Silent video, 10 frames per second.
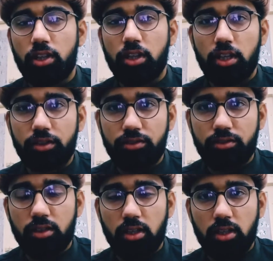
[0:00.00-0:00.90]
हॉलीडेज
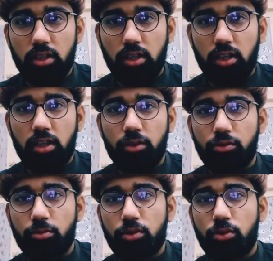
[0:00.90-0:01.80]
की
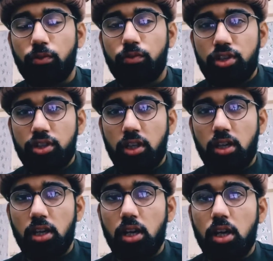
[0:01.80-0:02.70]
अनाउंसमेंट जो
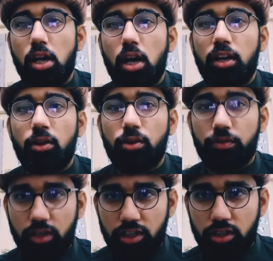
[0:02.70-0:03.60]
ऑफिशियल
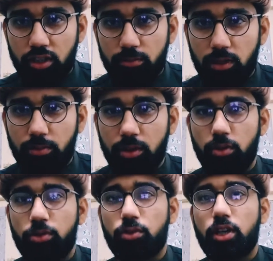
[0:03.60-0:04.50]
नोटिफिकेशन के मुताबिक
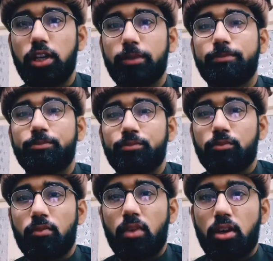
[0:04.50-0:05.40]
हो चुकी है
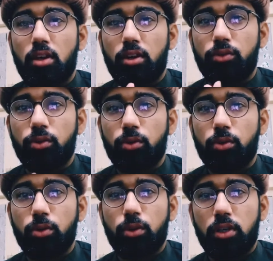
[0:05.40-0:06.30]
सो
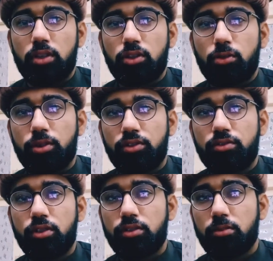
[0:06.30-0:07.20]
so,
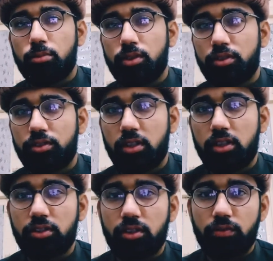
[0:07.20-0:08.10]
24 दिसंबर से
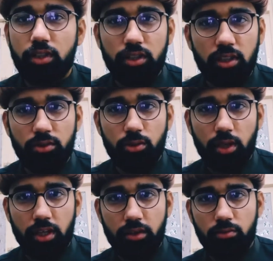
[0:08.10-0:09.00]
7 जनवरी तक जो
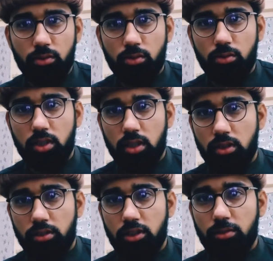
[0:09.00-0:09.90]
है वो
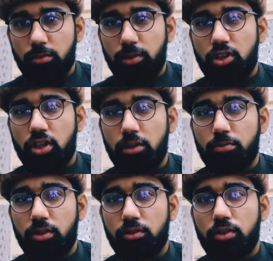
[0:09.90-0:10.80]
जाम
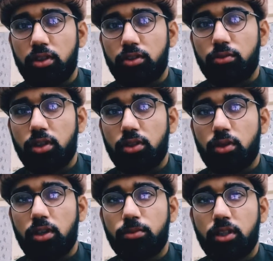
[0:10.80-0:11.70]
पंजाब में सर्दियों की
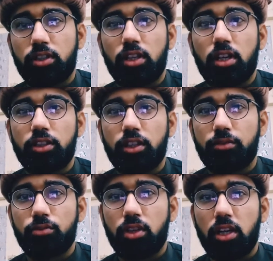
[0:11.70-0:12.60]
जो आम तातीलत है
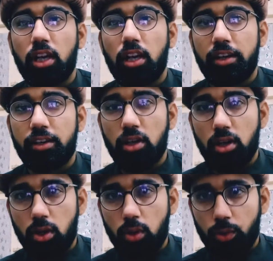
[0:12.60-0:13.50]
उनका ऐलान
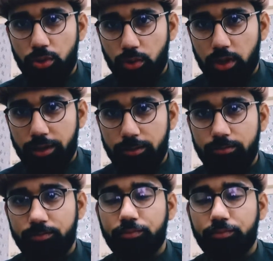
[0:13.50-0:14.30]
हो चुका है